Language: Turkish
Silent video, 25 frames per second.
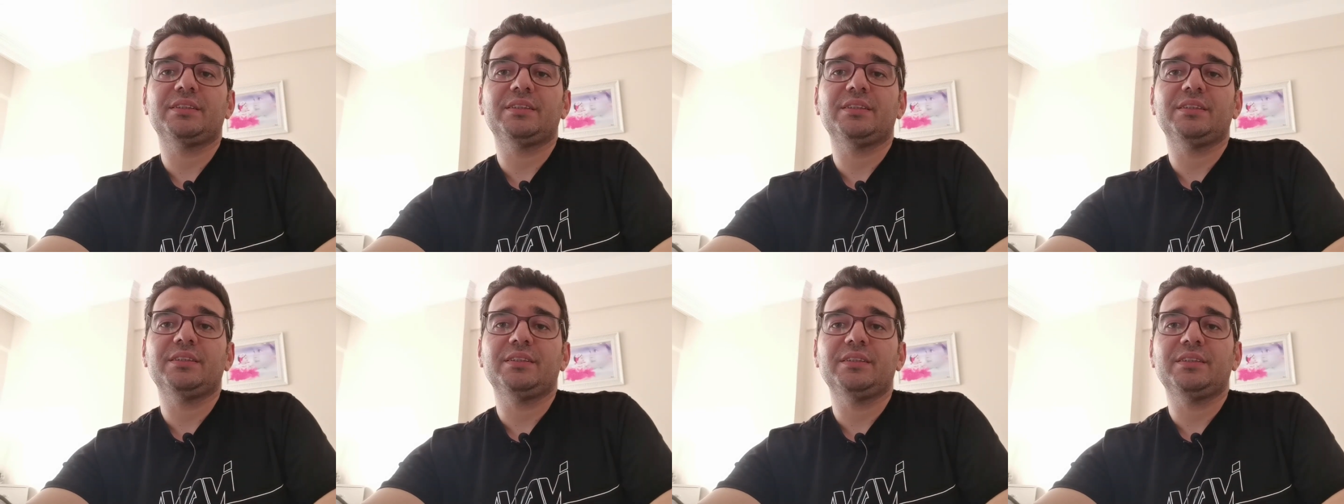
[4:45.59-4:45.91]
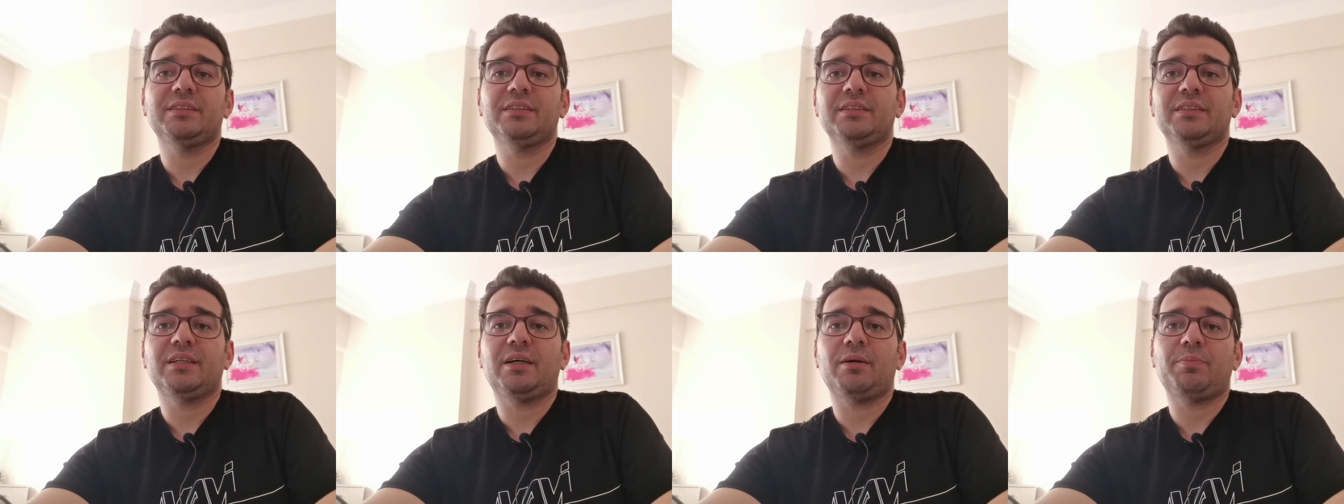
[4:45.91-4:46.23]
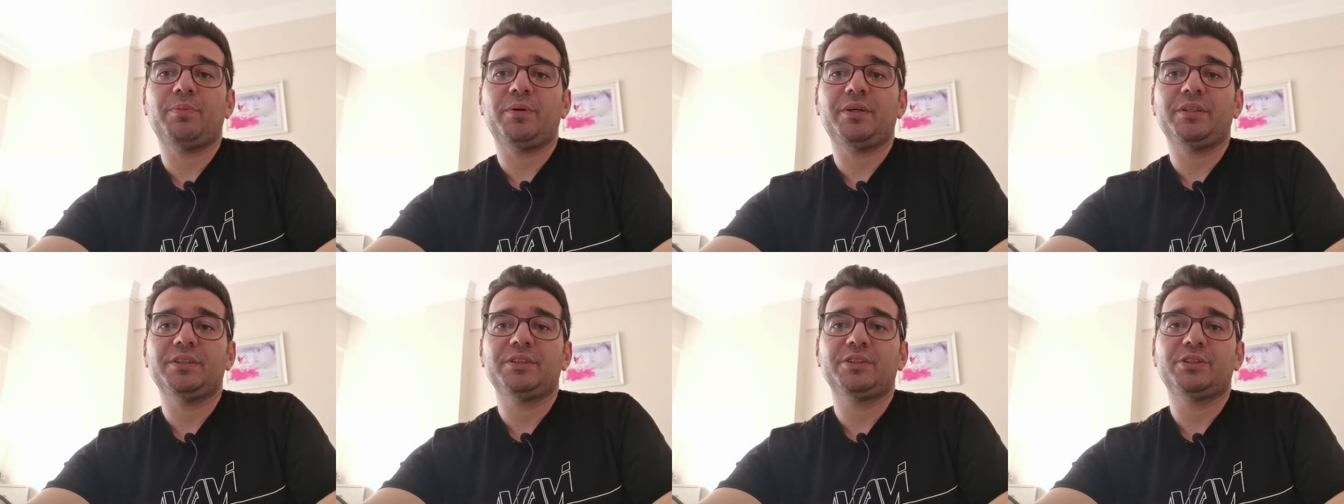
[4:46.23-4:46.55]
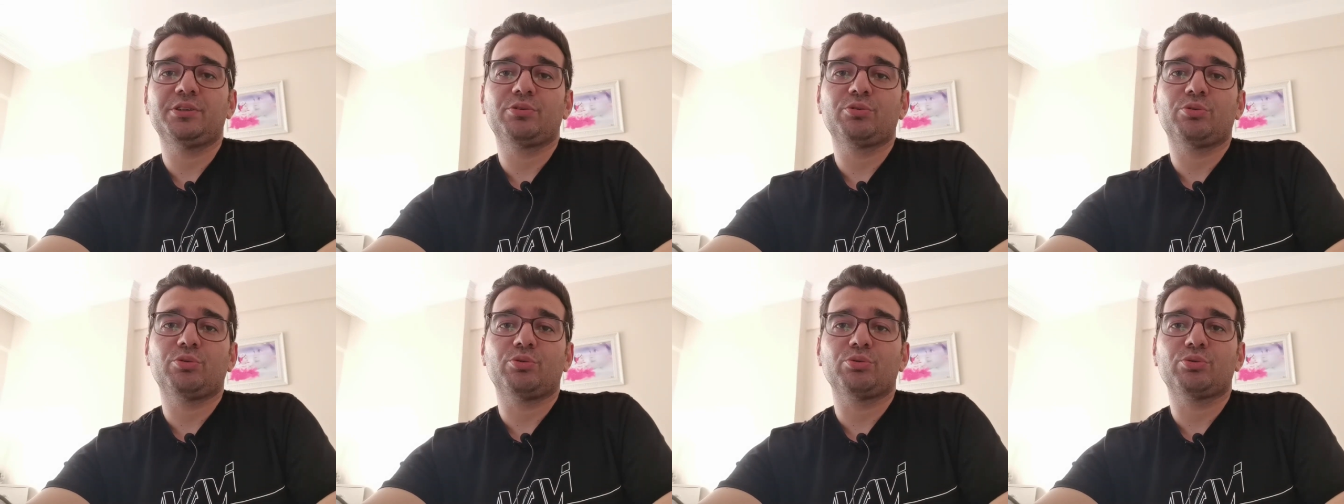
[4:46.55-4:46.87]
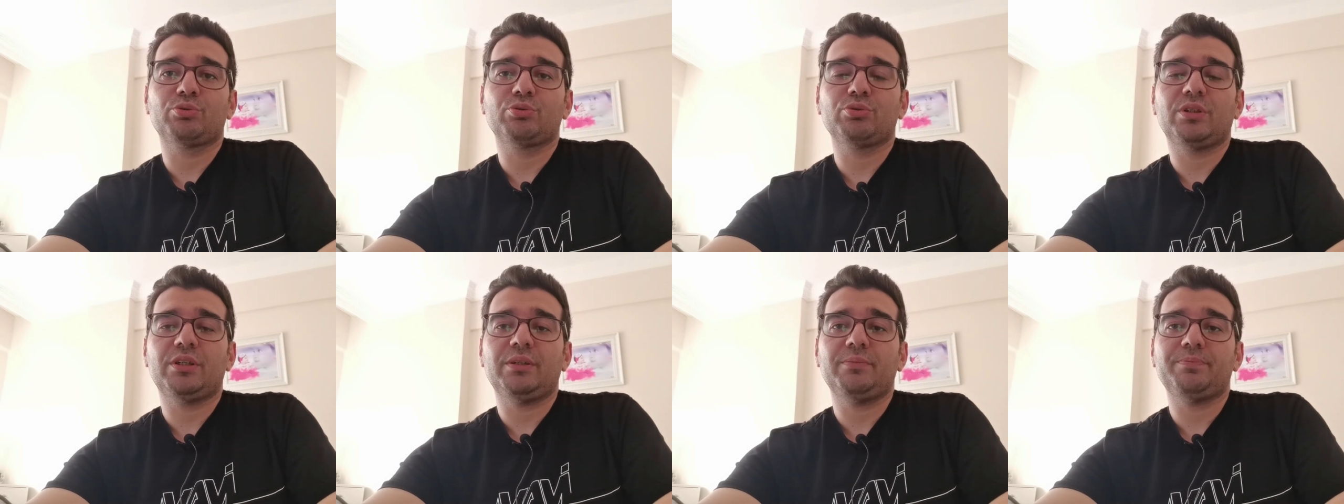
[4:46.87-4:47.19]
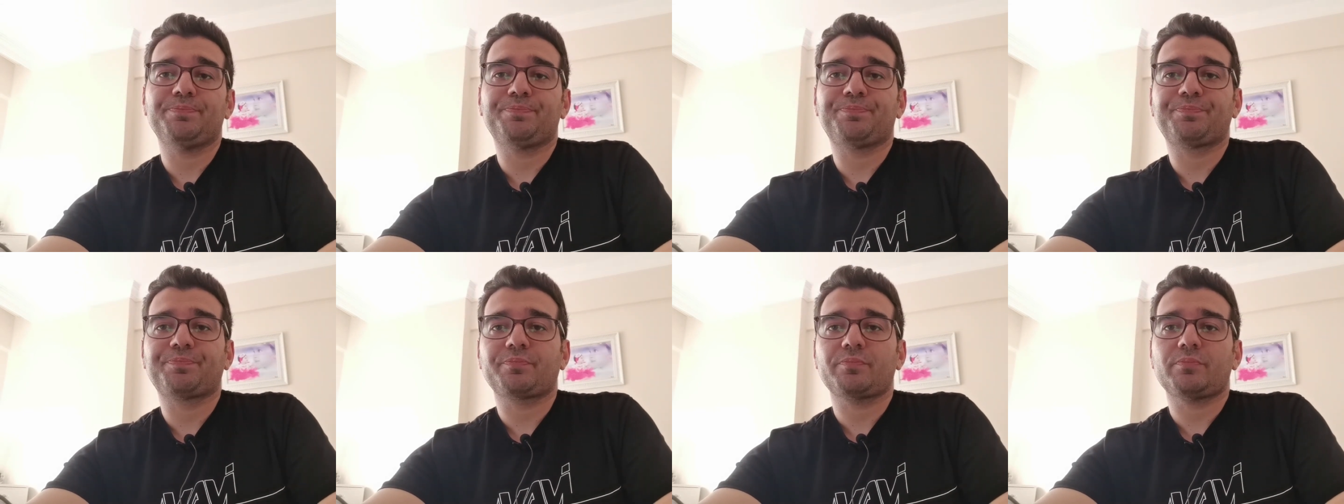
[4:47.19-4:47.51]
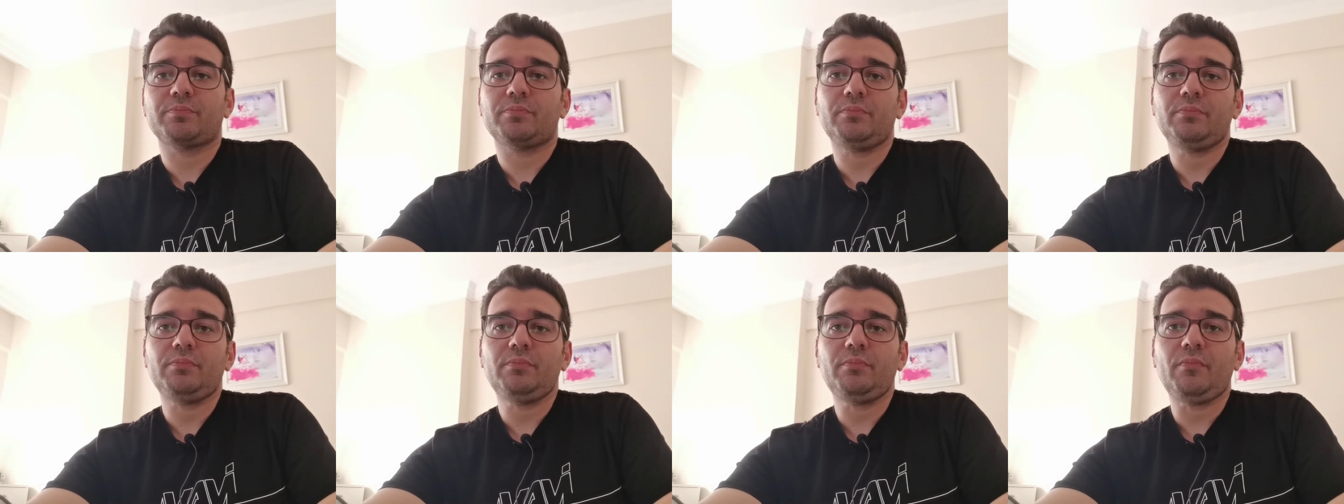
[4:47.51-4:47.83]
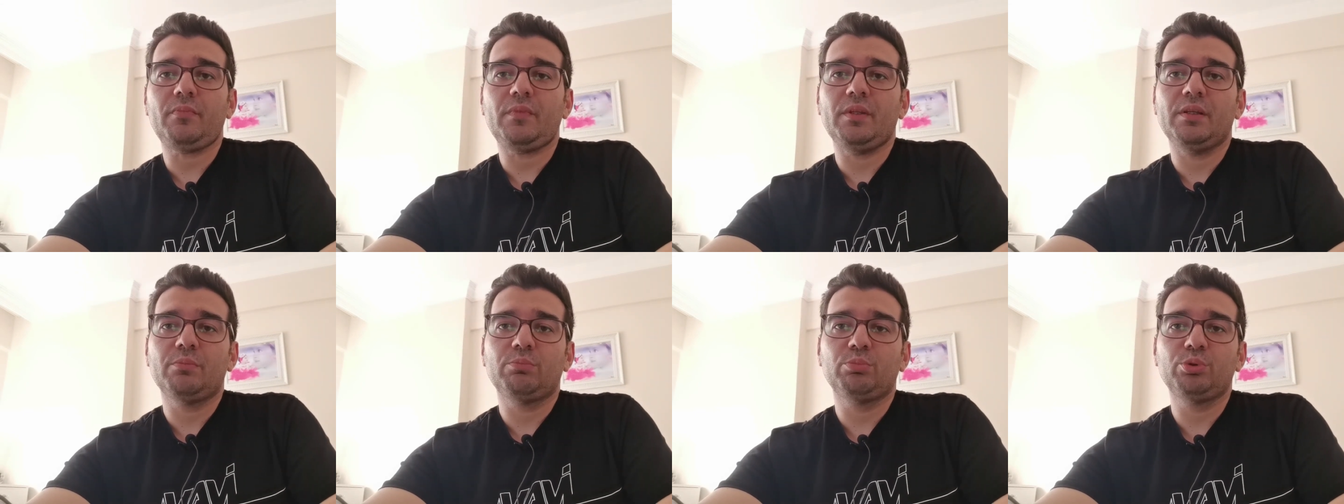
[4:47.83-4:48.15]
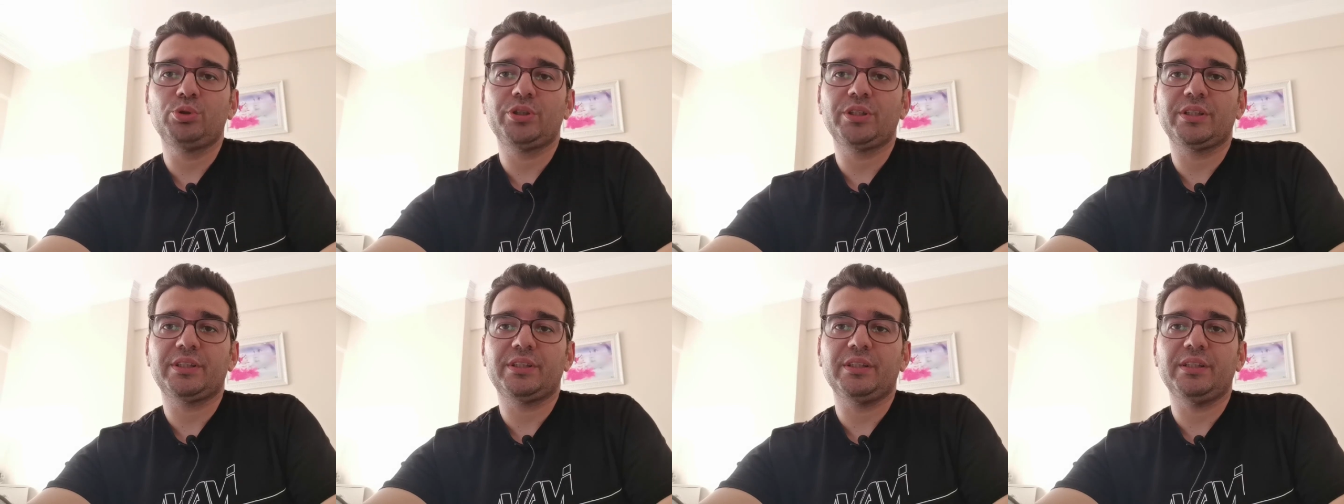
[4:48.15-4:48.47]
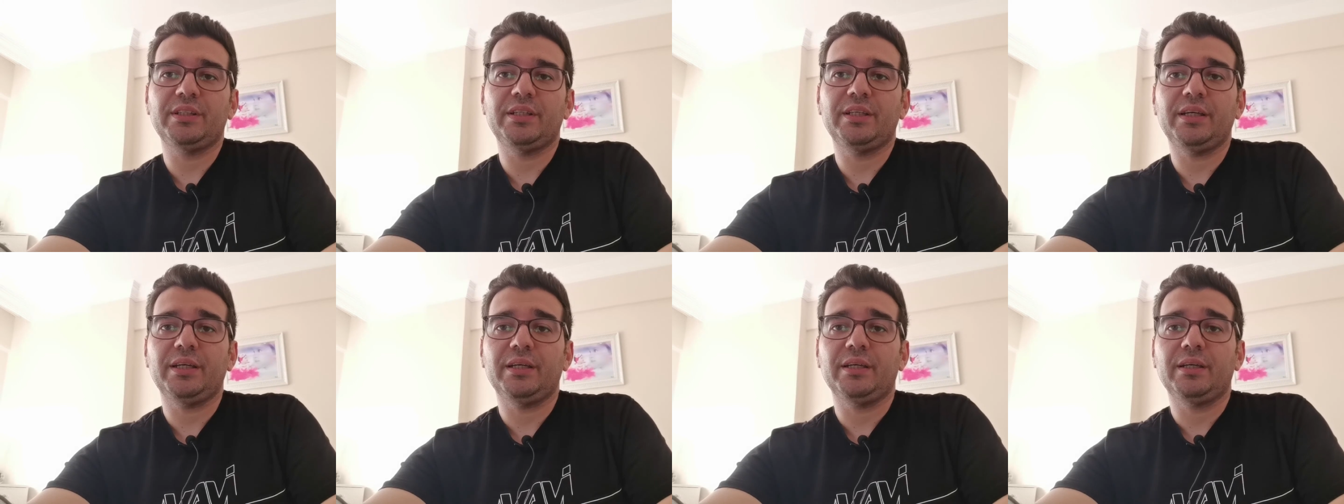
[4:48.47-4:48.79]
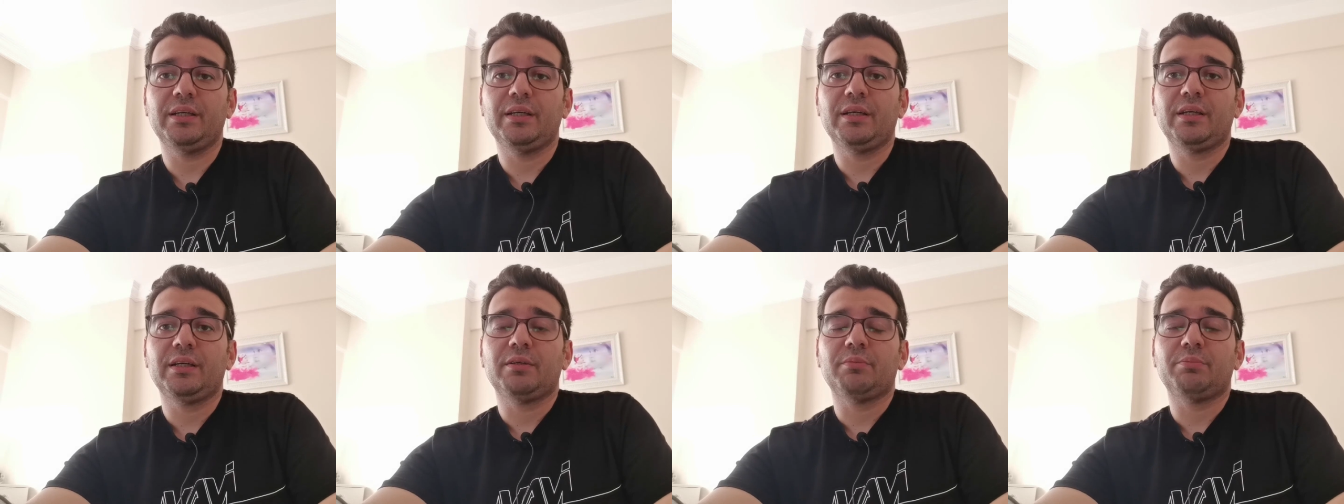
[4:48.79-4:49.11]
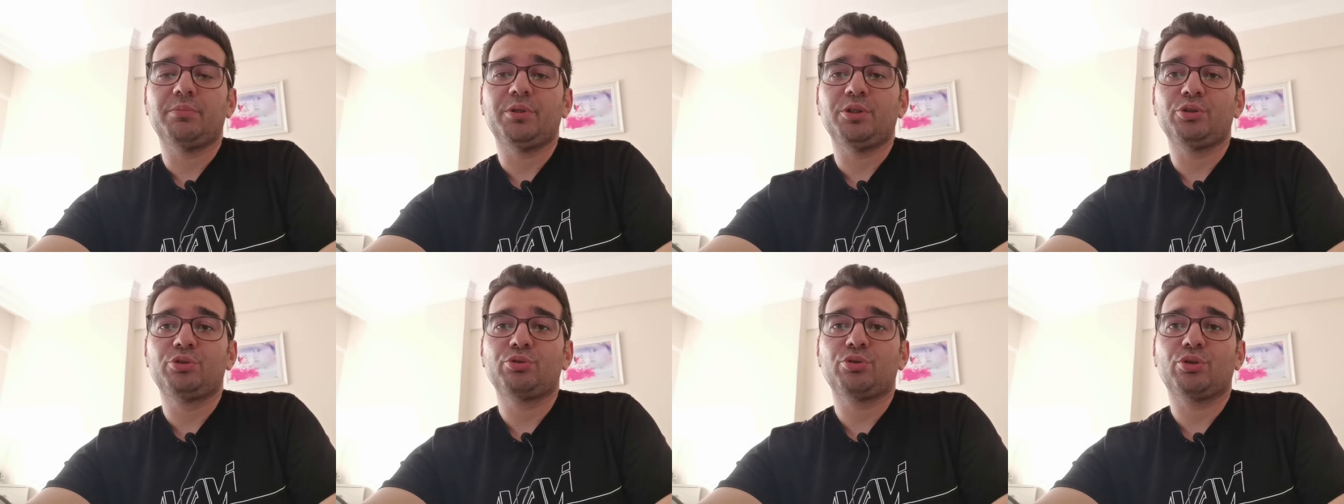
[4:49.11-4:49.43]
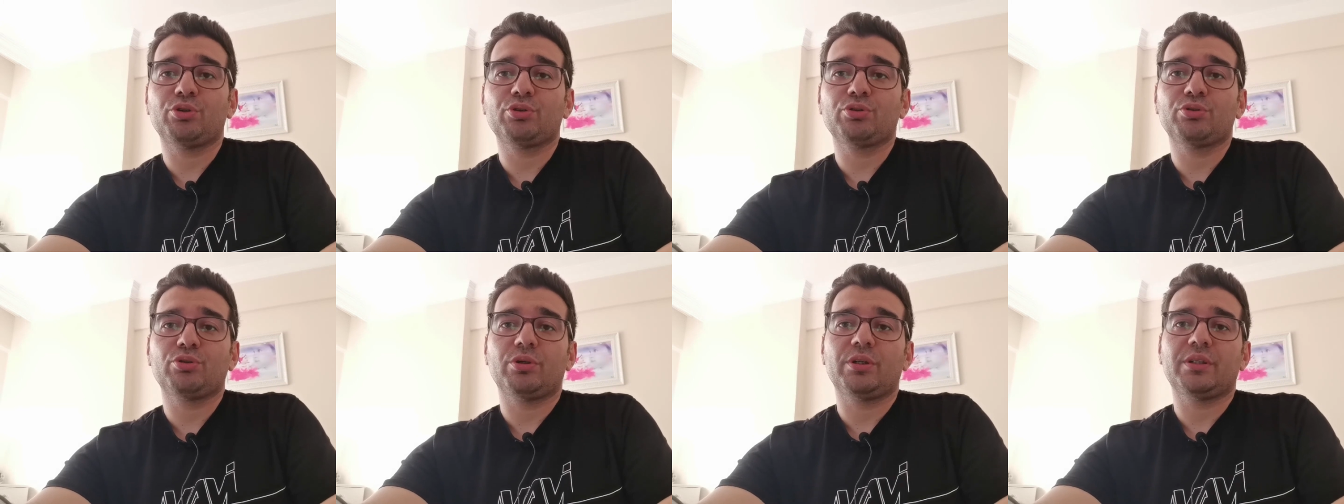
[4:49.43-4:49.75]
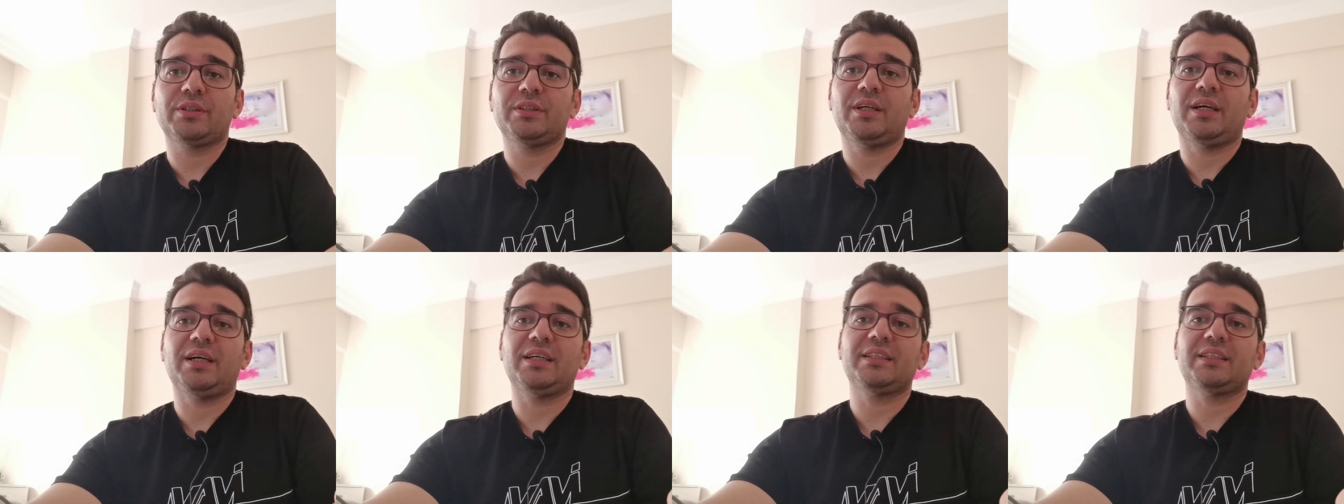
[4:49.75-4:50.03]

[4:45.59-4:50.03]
E, apandisit konusu da bu şekilde beni çok zorladı.